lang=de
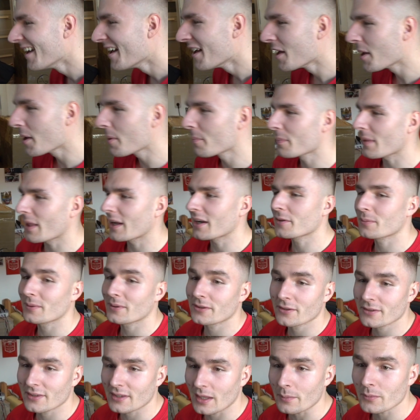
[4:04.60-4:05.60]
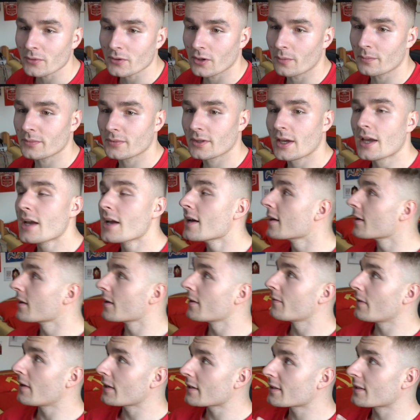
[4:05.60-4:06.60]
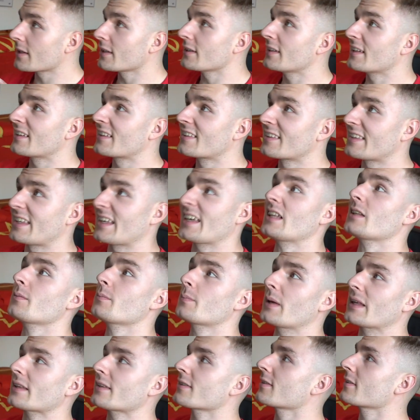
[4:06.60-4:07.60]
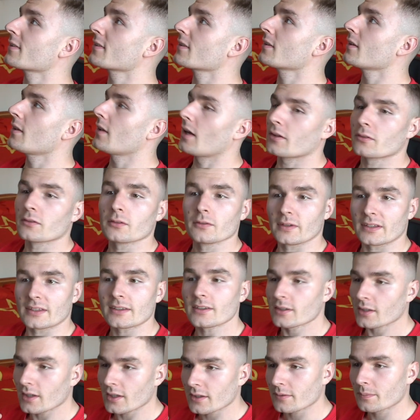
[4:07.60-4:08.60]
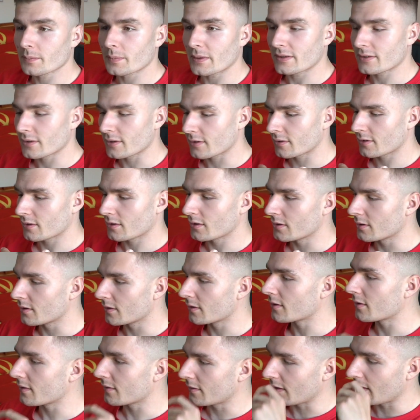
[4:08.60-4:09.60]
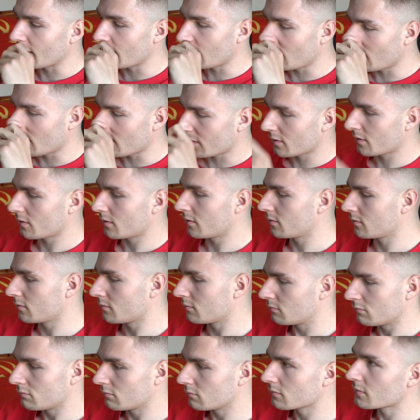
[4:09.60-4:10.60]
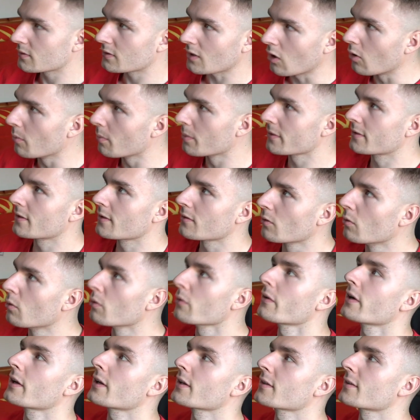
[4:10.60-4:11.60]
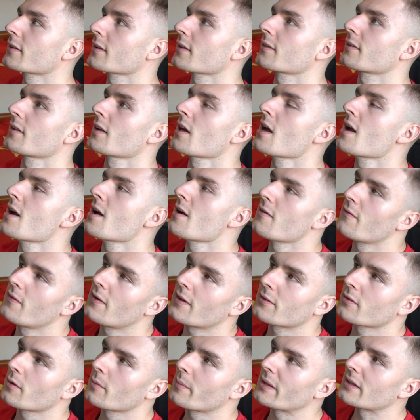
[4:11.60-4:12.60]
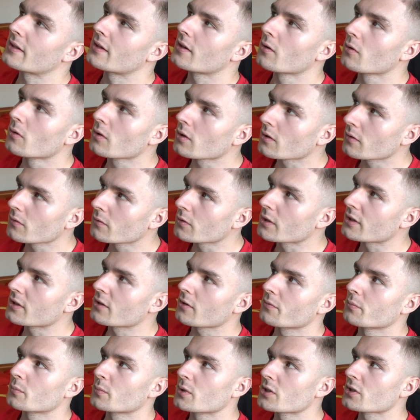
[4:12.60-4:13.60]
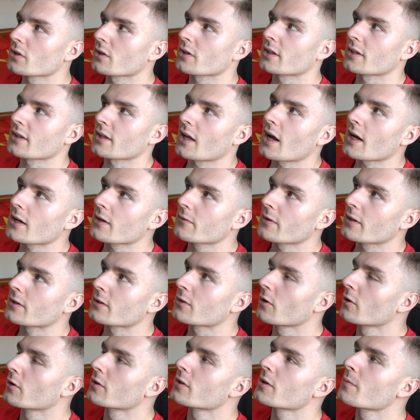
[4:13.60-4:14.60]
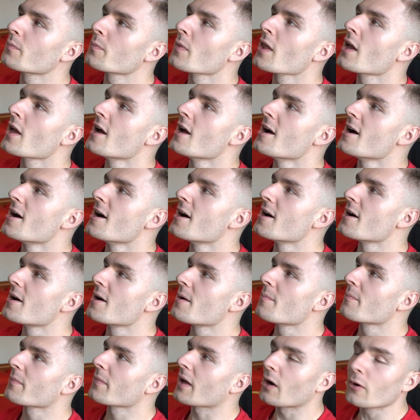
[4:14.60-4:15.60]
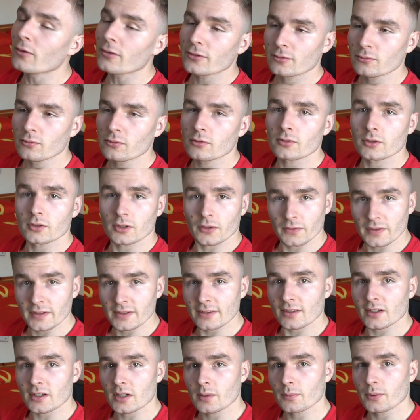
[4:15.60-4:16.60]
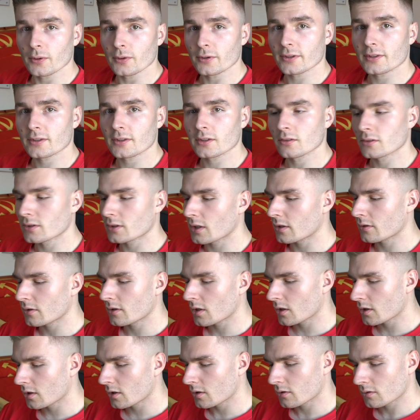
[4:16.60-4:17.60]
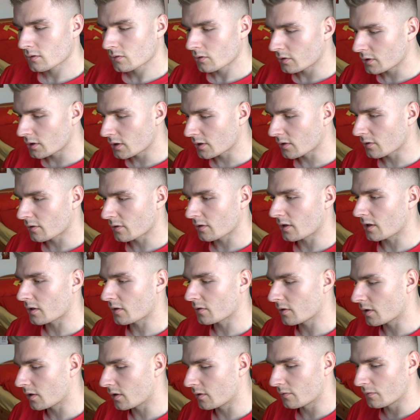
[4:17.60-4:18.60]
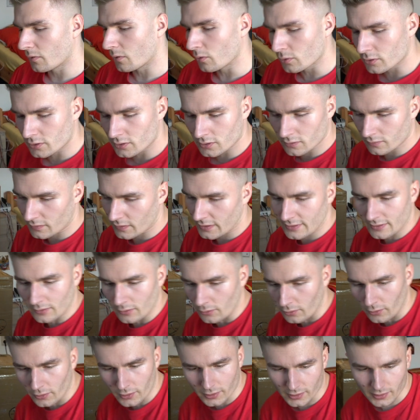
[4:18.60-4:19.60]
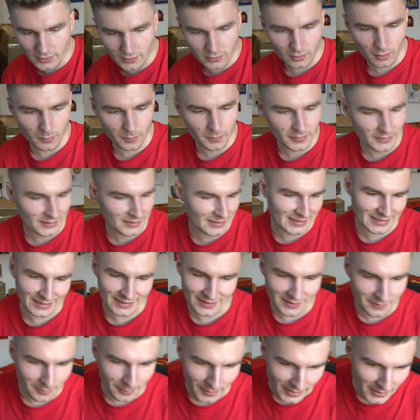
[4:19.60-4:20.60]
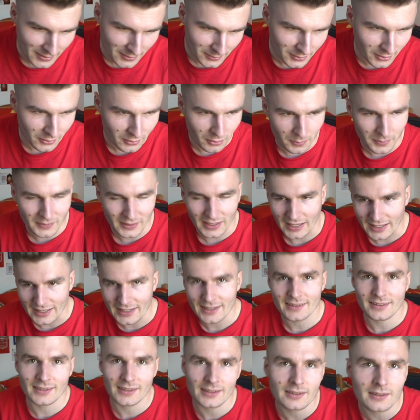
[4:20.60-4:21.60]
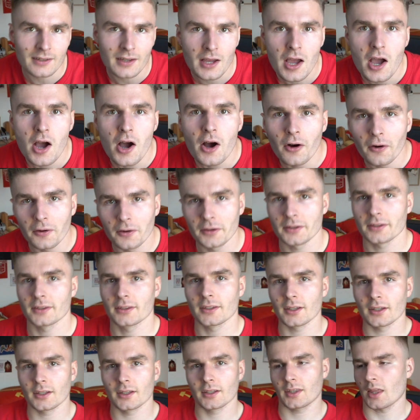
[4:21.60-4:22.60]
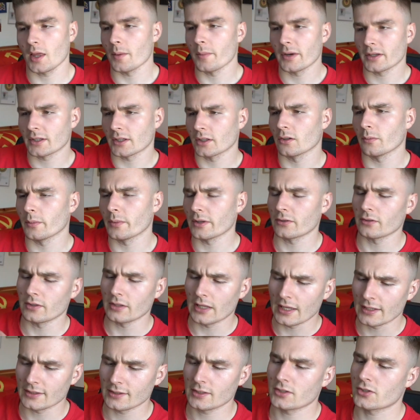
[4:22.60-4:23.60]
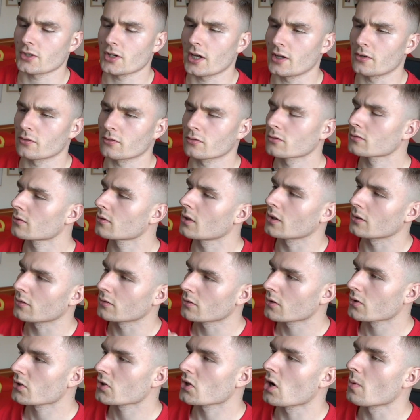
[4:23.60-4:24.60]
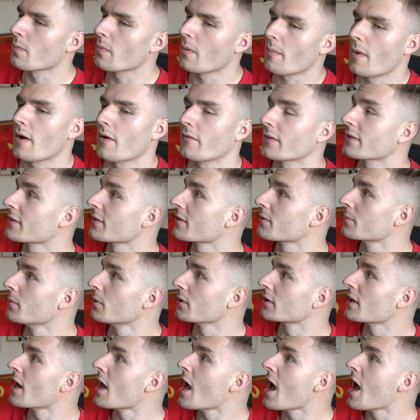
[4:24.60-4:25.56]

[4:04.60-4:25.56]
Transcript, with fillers: Ähm, alles, was zusammenkommt, äh, werde ich dann die zehn besten, also was ich als Bestes äh, sehe, als äh, sauberstes, hochwertigstes, was am Ende auch wirklich auf dem T-Shirt getragen werden könnte, ähm, raussuchen und auf Instagram posten und dann äh, könnt ihr sozusagen äh, voten, was eure Top 2 oder Top 3 sind. Und äh, dann mache ich dann nochmal so eine Endentscheidung und dann schauen wir mal, was es wird.